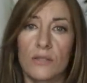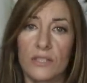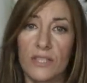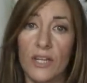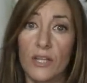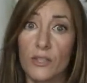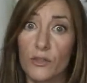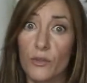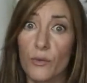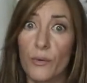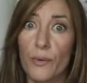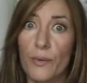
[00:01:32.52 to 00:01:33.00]

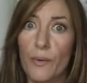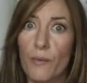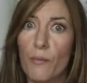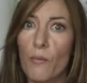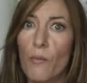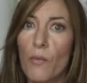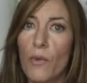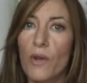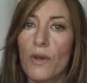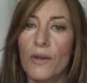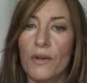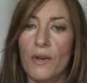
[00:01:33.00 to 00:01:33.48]
se sobre
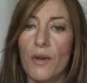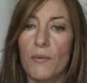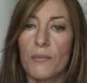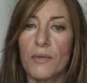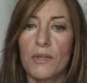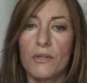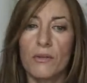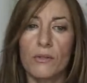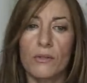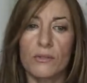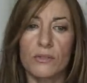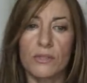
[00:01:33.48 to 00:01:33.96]
muy
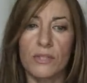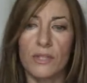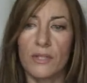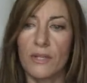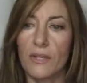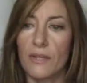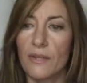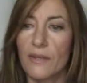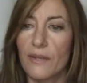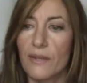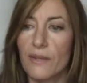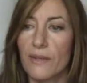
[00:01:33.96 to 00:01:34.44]
rápido, cosa
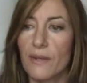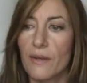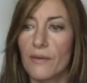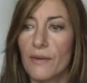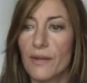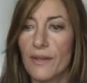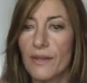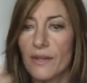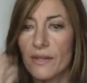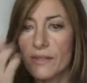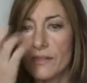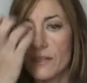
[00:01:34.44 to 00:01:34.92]
que la
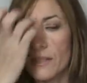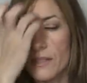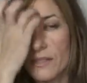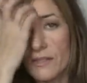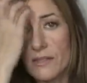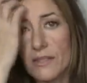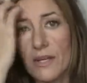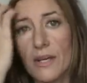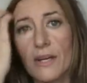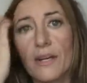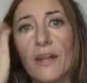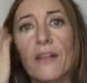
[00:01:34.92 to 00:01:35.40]
verdad es que
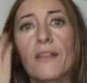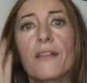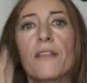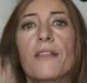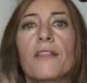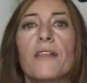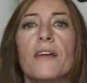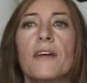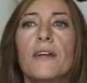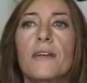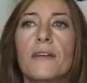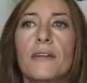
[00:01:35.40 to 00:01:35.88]
es de
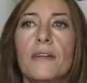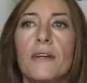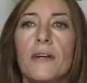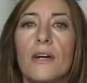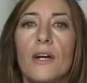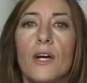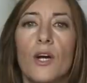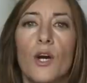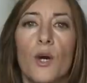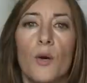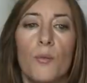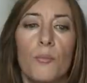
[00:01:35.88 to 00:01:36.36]
agradecer
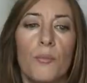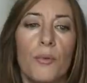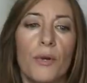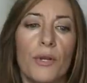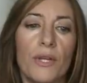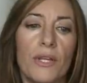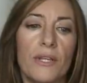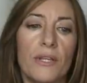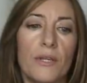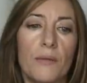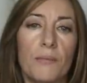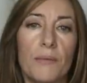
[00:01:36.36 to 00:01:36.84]

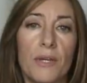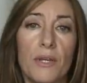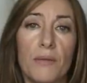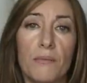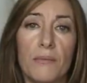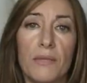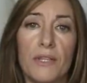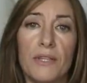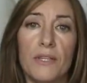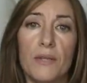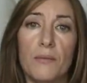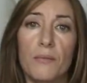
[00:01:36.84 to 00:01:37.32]
porque te
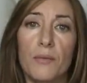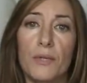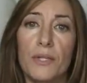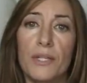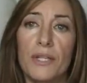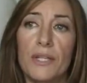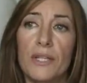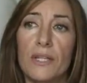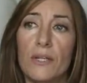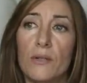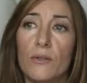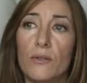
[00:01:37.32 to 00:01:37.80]
permite
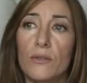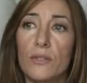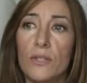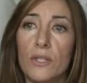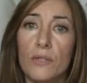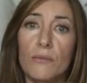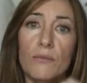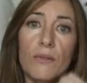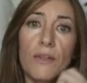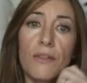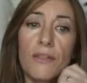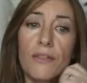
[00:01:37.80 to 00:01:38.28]
poner a
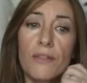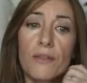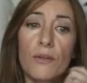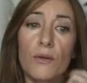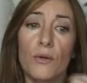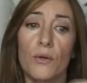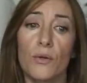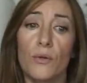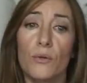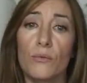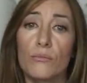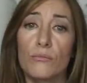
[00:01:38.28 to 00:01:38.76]

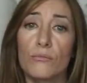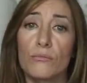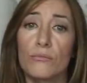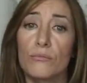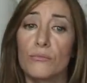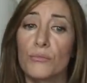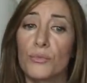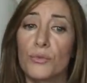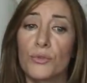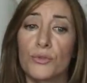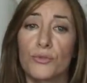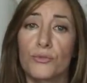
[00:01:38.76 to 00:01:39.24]

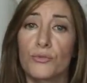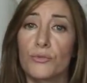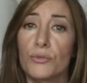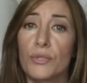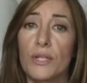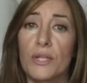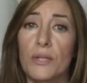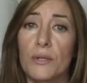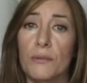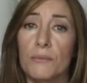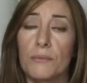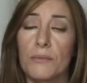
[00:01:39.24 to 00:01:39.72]
continuación pues
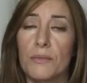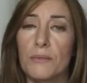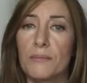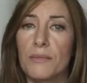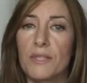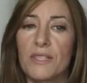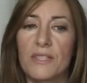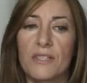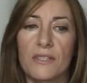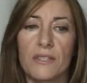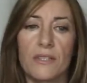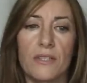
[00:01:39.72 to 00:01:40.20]
una
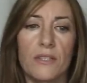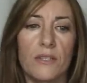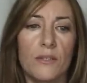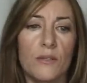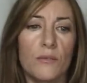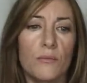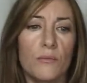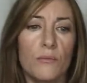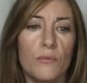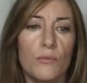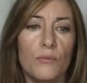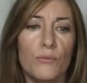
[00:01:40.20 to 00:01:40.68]
BB
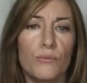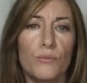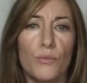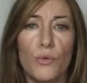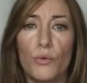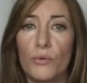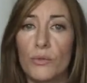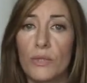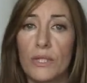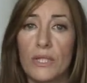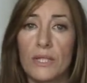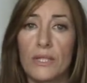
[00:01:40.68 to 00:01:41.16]
cream,
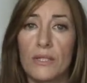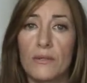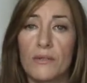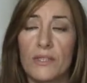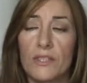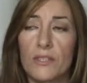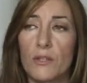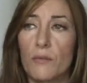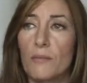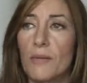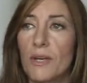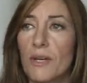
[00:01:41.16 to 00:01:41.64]
una
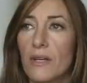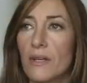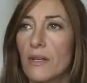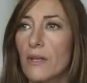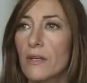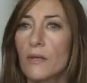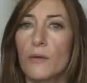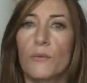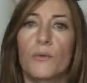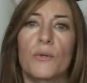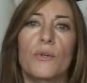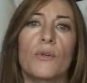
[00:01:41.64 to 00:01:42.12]
base de
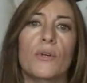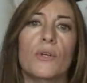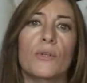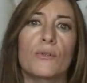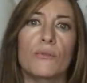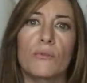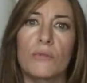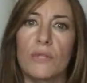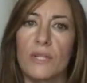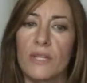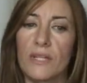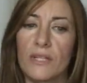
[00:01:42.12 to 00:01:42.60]
maquillaje, bueno, lo
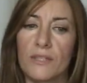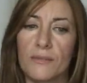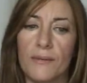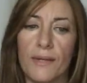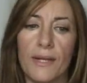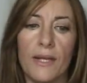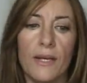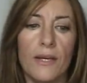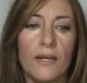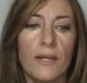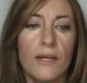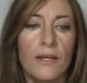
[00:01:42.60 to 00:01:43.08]
que tú quieras,
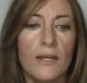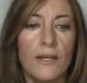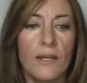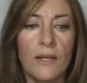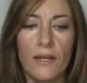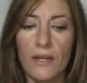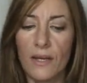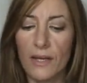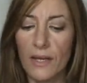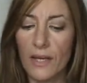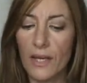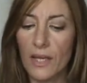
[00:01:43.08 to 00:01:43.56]
¿vale?
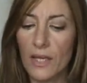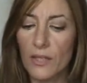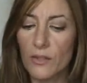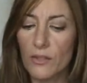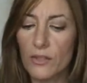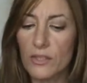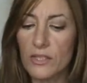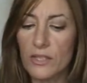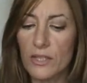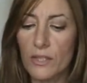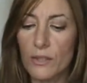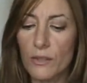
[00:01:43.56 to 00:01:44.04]

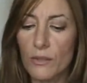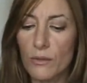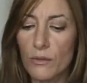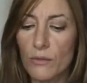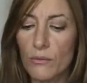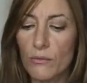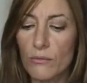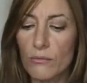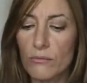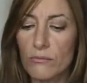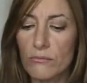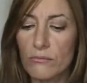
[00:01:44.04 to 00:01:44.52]
Entonces
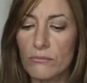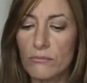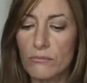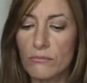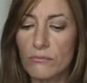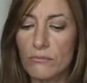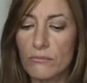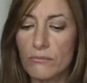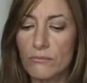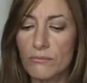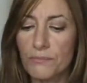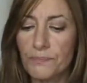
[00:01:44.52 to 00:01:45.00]
tiene
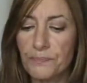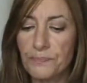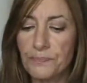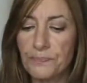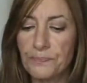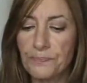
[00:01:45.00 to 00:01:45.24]
un...